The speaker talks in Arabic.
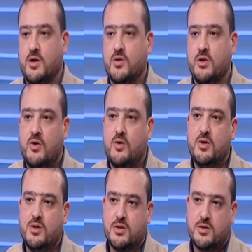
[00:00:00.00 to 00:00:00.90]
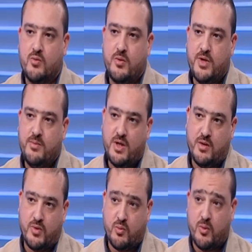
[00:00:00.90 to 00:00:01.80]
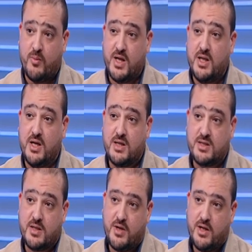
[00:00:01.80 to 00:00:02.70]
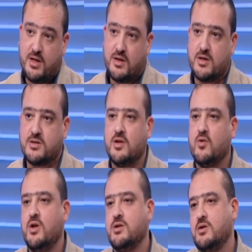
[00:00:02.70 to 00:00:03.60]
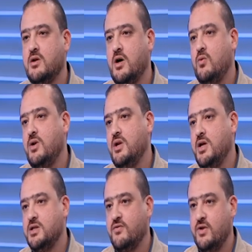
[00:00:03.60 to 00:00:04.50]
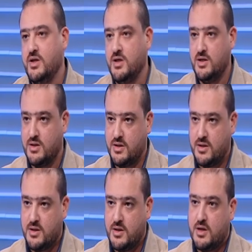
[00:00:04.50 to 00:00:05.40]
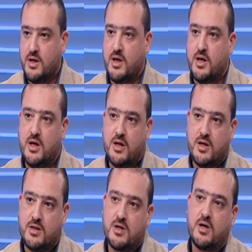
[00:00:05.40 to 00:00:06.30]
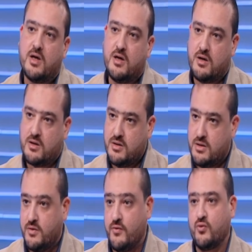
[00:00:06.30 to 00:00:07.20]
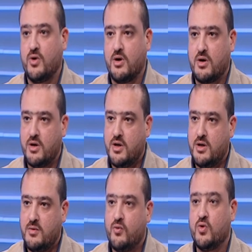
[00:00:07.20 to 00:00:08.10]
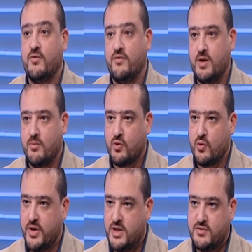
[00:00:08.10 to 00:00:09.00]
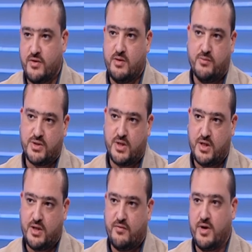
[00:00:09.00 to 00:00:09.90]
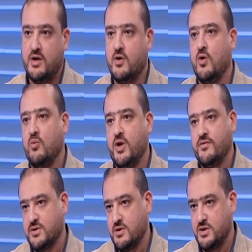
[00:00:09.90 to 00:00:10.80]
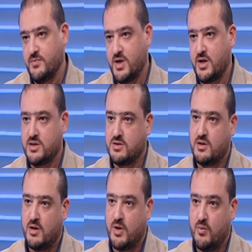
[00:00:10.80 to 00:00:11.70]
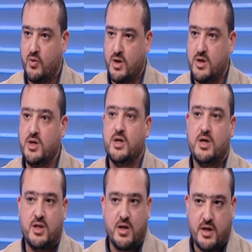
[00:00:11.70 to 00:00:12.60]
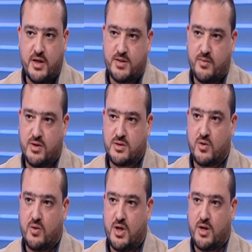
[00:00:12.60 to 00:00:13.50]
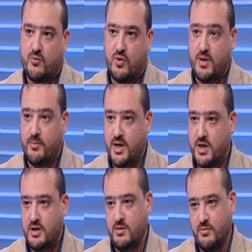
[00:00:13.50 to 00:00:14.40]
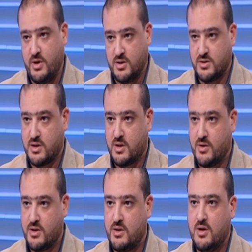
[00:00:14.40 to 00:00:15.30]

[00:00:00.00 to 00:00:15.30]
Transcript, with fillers: هو طبعا هو انتصار مهم جدا مهم جدا لنادي الزمالك خاصه هو ده الانتصار الاول للجهاز الفني الجديد. آه انتصار خارج الارض في بطوله قاريه قدام فريق برده كويس فريق مش سيء فريق مم. هو المنافس الرئيسي بتاعنا على صداره المجموعه قدرنا نحسم القصه كلها الحمد لله امبارح بالانتصار طبعا.